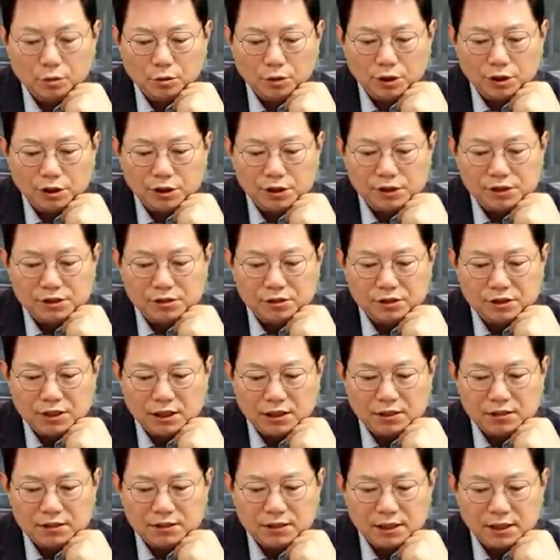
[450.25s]
여기 일정지
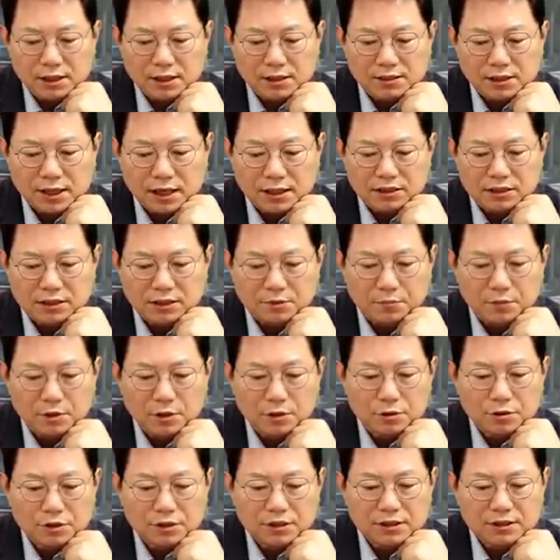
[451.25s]
하는 차 40,
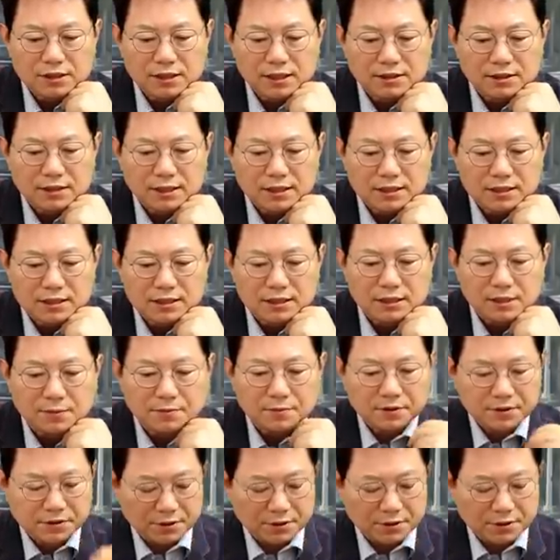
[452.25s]
흰색 차 20,